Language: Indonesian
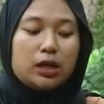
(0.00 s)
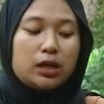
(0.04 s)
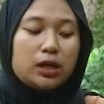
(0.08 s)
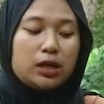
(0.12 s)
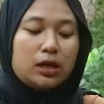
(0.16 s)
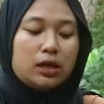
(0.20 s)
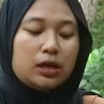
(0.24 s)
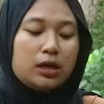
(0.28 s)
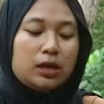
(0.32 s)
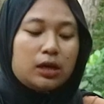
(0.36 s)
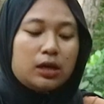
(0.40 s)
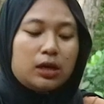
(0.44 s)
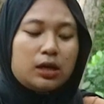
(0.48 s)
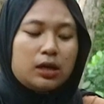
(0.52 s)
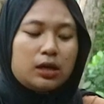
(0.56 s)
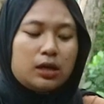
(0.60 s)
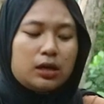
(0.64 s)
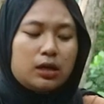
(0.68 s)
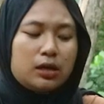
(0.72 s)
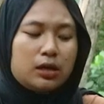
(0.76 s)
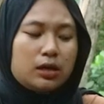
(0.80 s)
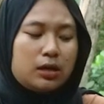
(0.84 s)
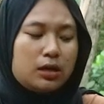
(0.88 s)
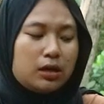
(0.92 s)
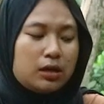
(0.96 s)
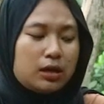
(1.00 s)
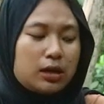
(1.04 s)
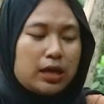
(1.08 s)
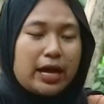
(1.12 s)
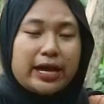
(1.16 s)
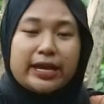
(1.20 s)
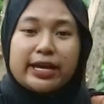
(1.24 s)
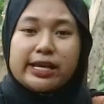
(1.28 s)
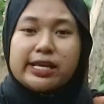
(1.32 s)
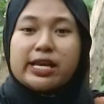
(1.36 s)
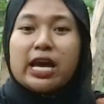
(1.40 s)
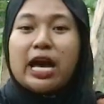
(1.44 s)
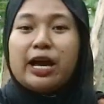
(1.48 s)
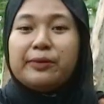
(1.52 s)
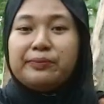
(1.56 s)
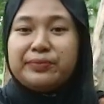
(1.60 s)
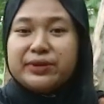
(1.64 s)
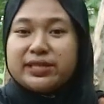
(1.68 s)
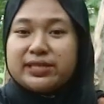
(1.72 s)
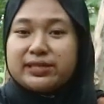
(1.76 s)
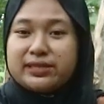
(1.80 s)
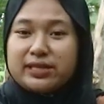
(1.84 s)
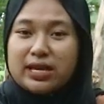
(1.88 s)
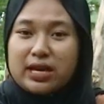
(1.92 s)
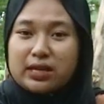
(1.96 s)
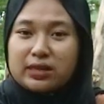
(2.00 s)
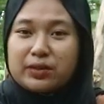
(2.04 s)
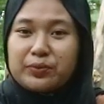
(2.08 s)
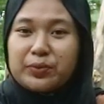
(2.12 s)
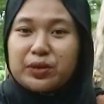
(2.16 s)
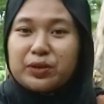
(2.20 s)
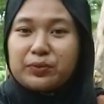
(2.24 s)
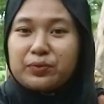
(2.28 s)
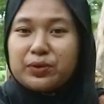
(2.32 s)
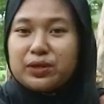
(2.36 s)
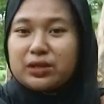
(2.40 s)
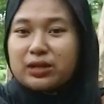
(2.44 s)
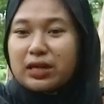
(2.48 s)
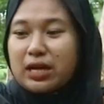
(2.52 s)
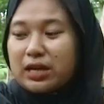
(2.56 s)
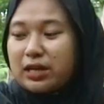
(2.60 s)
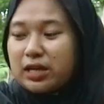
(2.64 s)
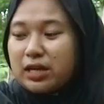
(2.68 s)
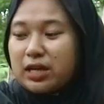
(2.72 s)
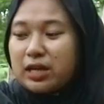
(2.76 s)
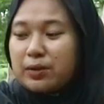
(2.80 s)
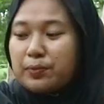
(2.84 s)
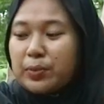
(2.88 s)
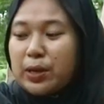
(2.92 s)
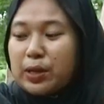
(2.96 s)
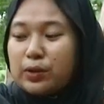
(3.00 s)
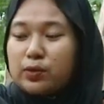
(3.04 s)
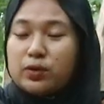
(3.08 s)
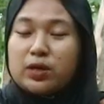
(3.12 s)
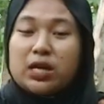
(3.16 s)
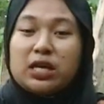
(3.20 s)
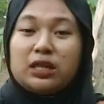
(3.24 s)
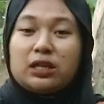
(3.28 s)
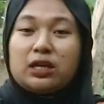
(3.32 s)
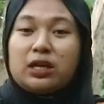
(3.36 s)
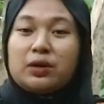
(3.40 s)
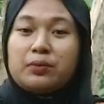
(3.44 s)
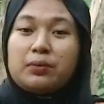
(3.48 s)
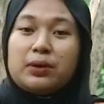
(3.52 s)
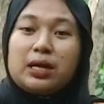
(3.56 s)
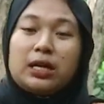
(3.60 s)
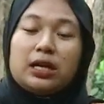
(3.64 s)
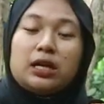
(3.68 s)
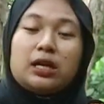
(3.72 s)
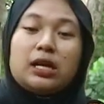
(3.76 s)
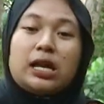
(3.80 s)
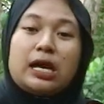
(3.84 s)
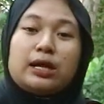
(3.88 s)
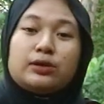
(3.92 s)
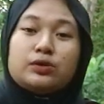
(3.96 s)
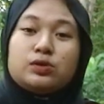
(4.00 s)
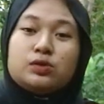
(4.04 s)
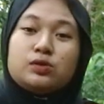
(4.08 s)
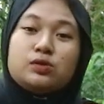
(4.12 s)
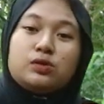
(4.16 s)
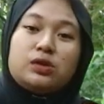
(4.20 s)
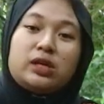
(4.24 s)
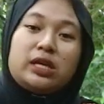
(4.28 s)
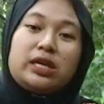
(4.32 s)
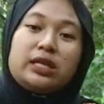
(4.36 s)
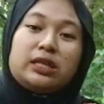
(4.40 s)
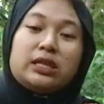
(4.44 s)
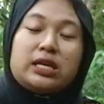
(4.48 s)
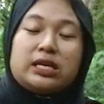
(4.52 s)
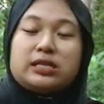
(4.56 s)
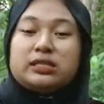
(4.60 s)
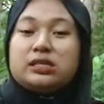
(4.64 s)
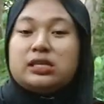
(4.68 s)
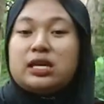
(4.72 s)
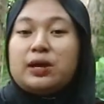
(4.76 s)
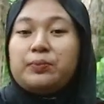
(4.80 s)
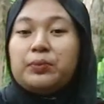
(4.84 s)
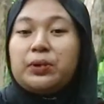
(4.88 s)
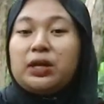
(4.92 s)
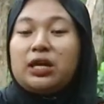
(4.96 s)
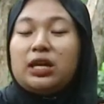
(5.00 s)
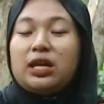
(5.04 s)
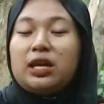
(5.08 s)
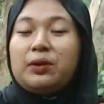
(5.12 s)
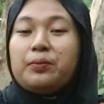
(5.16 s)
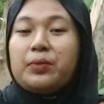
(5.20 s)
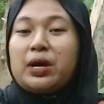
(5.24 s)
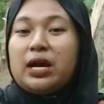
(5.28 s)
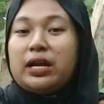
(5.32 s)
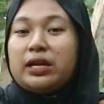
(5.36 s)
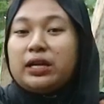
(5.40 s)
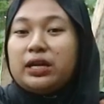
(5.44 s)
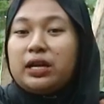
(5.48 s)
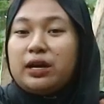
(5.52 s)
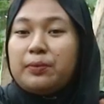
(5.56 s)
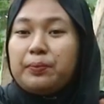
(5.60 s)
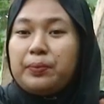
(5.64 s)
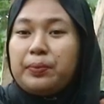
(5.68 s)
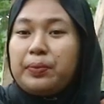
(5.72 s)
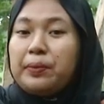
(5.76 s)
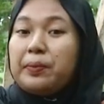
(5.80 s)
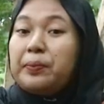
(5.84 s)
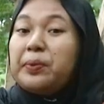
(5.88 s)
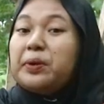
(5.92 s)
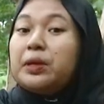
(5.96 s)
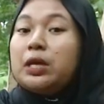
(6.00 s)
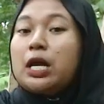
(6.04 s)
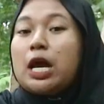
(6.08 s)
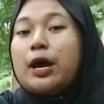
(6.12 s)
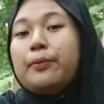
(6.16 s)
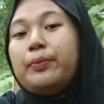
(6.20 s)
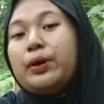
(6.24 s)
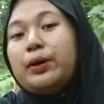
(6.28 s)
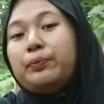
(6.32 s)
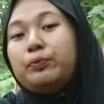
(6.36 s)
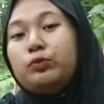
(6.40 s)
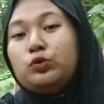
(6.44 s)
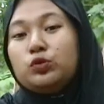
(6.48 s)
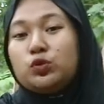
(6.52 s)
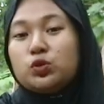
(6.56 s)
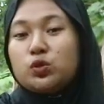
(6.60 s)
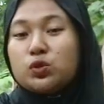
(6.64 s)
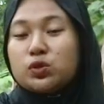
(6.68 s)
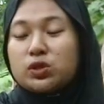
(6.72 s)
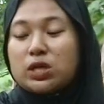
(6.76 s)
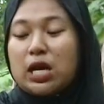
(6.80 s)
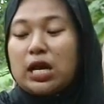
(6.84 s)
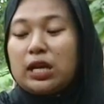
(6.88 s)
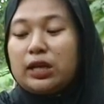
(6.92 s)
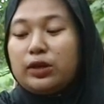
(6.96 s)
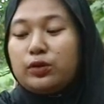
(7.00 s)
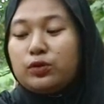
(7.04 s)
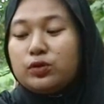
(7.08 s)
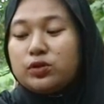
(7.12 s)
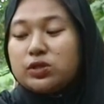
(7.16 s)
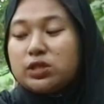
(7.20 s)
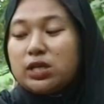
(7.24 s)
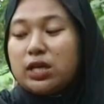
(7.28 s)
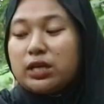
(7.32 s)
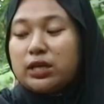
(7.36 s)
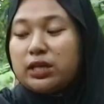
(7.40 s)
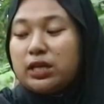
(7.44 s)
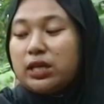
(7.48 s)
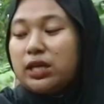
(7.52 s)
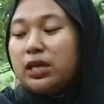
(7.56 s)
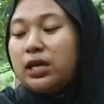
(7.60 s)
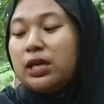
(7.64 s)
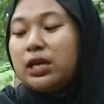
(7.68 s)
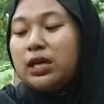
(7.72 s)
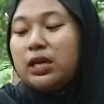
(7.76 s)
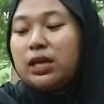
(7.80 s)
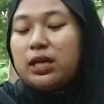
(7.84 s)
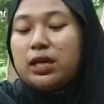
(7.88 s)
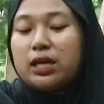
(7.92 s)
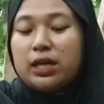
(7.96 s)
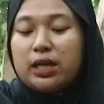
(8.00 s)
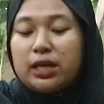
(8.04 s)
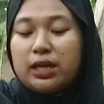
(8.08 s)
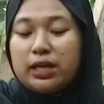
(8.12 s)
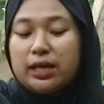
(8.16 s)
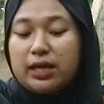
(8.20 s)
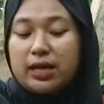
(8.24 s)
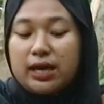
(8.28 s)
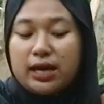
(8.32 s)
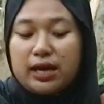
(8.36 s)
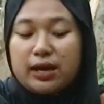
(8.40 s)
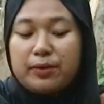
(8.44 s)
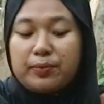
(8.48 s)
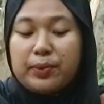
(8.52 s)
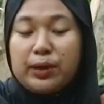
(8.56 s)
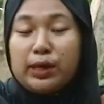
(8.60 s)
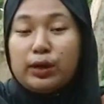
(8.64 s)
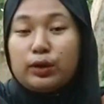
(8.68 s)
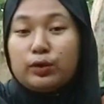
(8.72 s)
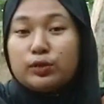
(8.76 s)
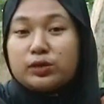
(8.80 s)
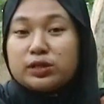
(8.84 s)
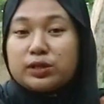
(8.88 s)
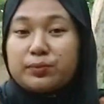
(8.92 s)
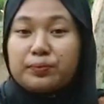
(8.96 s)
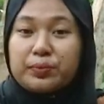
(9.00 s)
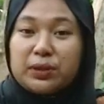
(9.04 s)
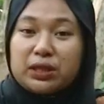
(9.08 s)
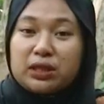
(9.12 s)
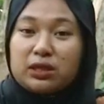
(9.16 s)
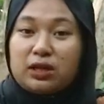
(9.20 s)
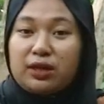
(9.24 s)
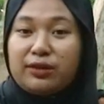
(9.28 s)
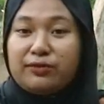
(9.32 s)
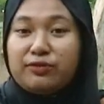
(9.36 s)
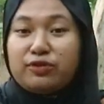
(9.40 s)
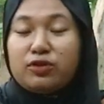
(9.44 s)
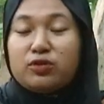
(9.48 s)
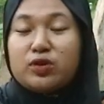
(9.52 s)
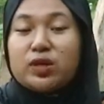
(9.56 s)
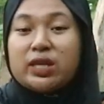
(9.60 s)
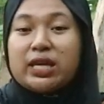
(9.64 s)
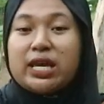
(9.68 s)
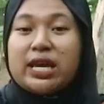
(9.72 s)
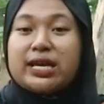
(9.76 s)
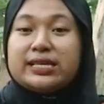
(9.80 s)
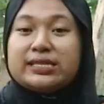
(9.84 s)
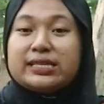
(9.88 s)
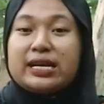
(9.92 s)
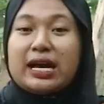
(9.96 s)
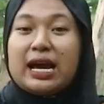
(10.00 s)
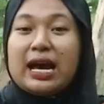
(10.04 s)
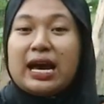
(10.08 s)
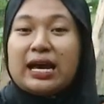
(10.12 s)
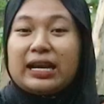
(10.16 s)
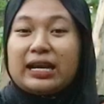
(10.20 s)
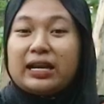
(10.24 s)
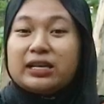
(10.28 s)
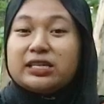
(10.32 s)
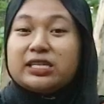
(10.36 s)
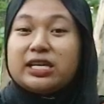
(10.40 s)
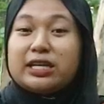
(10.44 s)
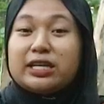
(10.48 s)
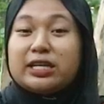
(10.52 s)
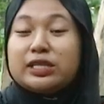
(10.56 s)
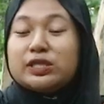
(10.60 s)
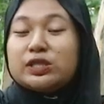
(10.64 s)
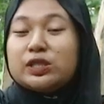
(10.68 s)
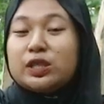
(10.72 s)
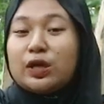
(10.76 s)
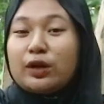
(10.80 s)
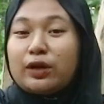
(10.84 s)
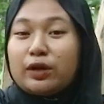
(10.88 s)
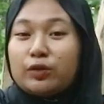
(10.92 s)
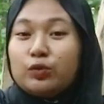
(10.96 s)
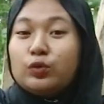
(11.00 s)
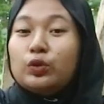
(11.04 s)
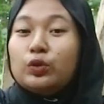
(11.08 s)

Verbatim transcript: uh, kayaknya habis ya teman-teman karena baru datang kemarin langsung kita siap kirim ada beberapa pucuk sekaligus jadi ya baru sempat reviewnya sekarang jadi stok